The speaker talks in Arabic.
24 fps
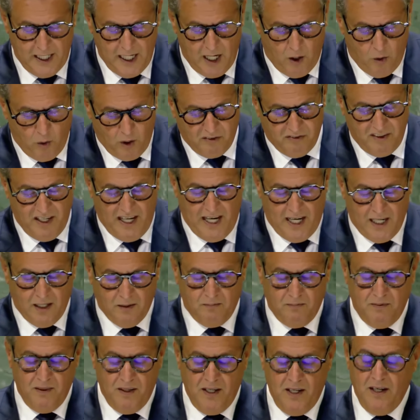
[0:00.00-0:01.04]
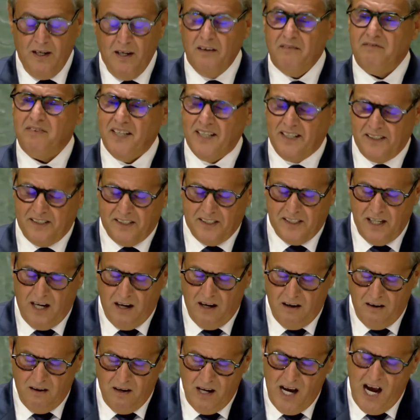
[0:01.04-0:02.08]
إلى وقف الحرب في
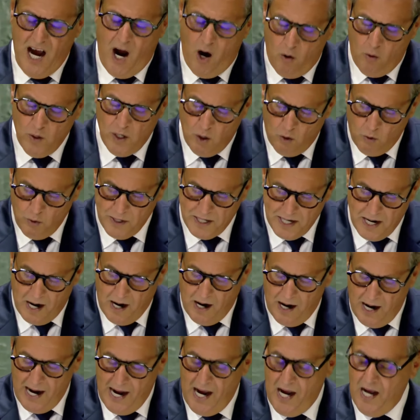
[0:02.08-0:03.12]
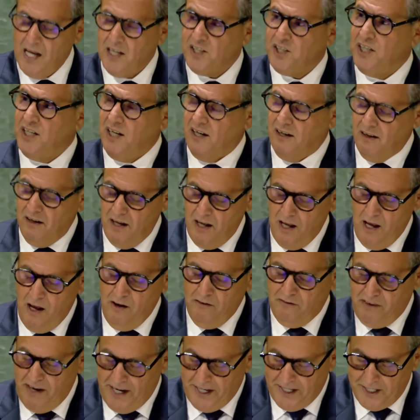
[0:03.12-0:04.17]
غزة أولوية عاجلة
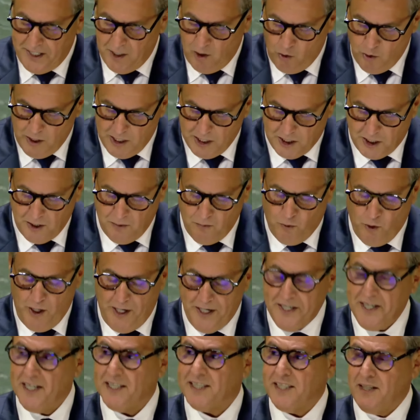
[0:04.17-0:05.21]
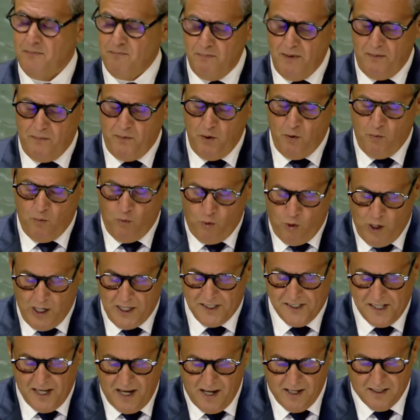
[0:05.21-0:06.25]
فإنه يجب أن يتم
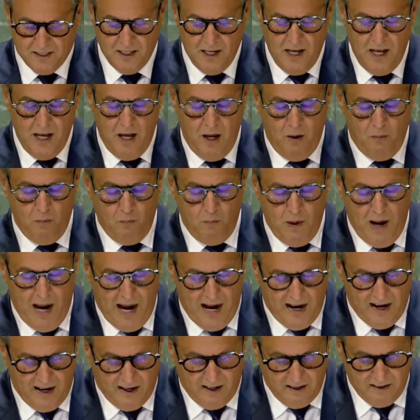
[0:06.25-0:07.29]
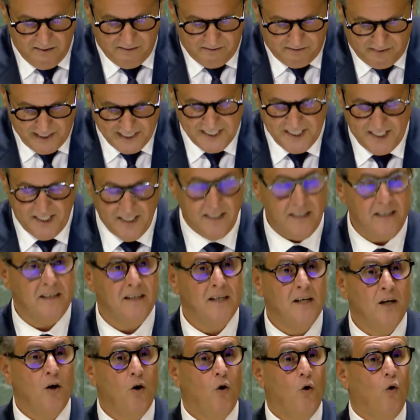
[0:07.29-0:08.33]
بموازاة مع فتح
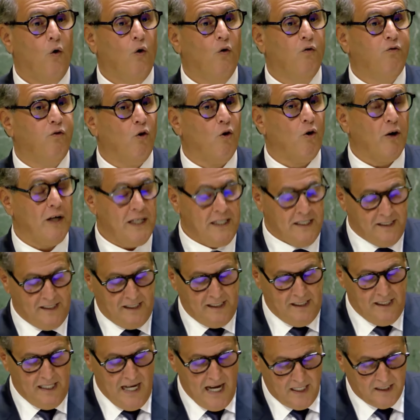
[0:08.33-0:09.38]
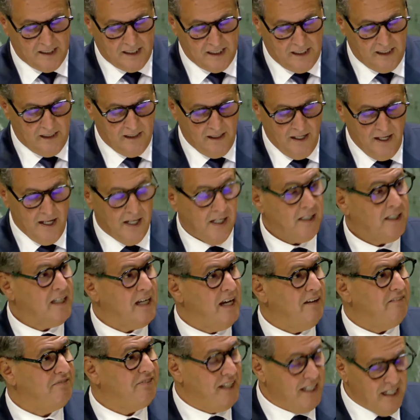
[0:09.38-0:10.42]
أفق سياسي
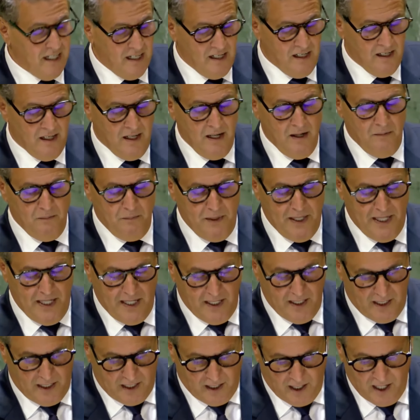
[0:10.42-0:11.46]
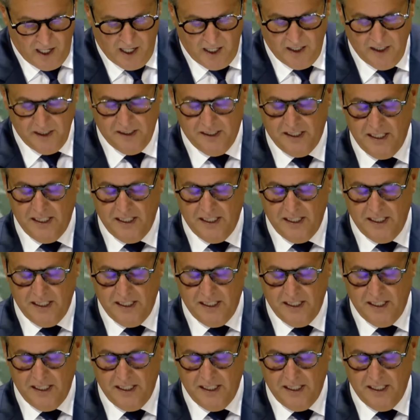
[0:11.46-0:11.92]
كفيل بإقرار